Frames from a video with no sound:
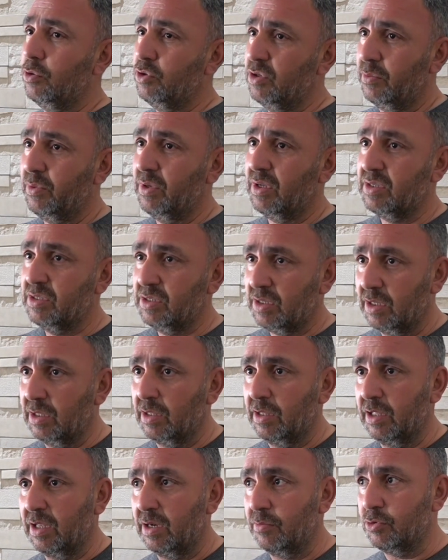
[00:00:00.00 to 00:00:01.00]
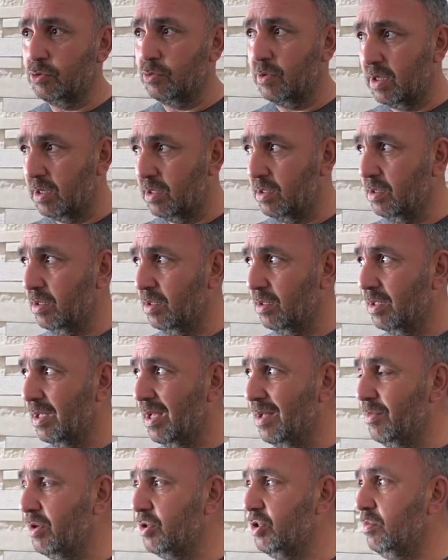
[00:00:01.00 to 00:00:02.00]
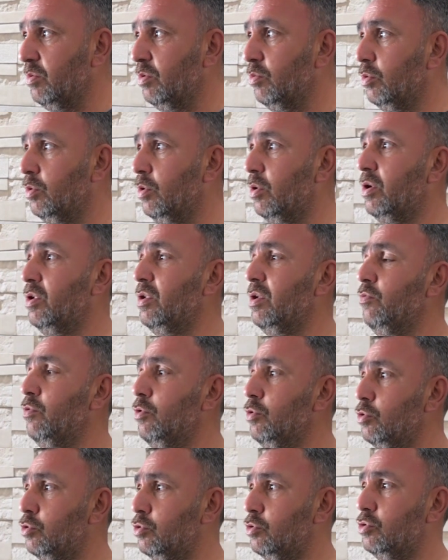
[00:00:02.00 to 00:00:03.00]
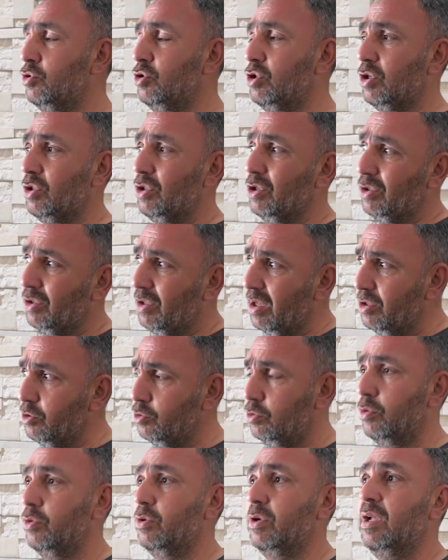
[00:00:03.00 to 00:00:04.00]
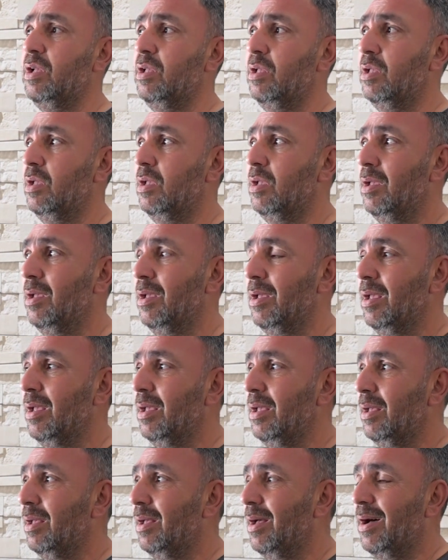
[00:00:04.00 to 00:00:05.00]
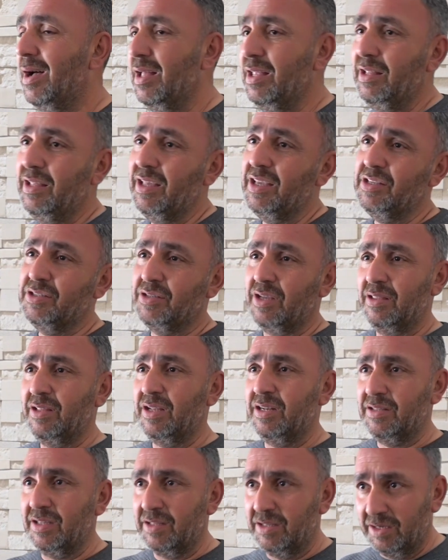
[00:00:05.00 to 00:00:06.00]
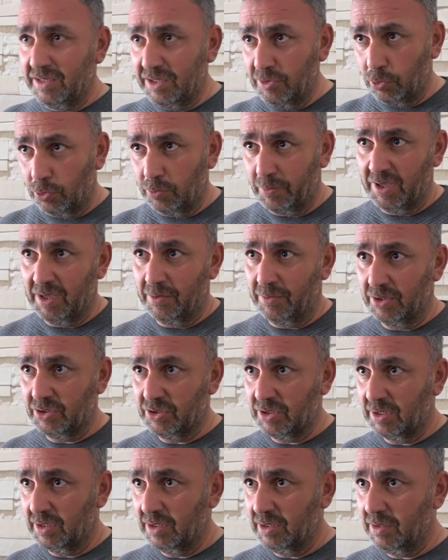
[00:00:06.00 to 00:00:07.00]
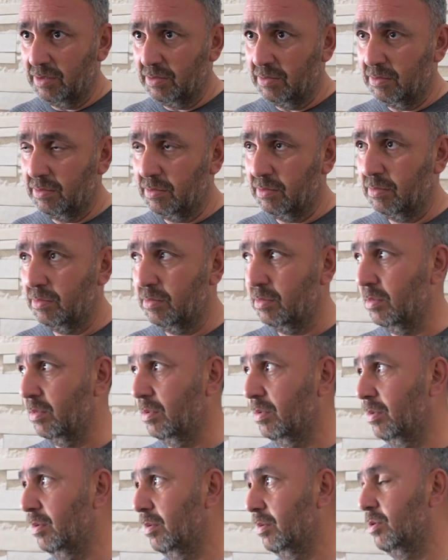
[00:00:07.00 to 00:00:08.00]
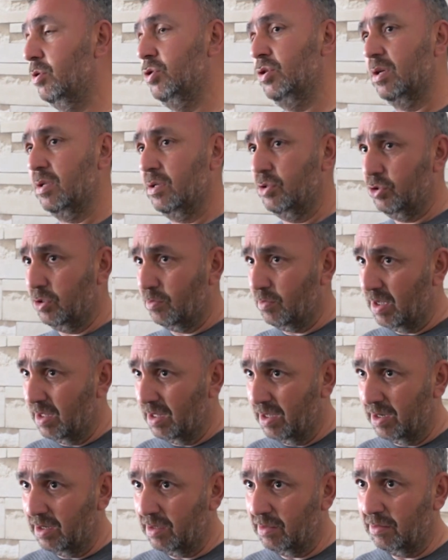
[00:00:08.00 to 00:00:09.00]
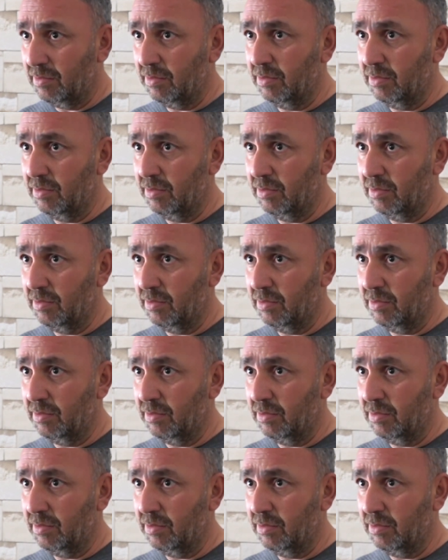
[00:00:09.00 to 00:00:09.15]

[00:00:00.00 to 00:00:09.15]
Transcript: önce biraz sıkıntılarımız vardı ama şimdi bu koronavirüs çıktıktan sonra haliyle insanlar tedirgin olmaya başladı. E, dışarı çıkmalar, e,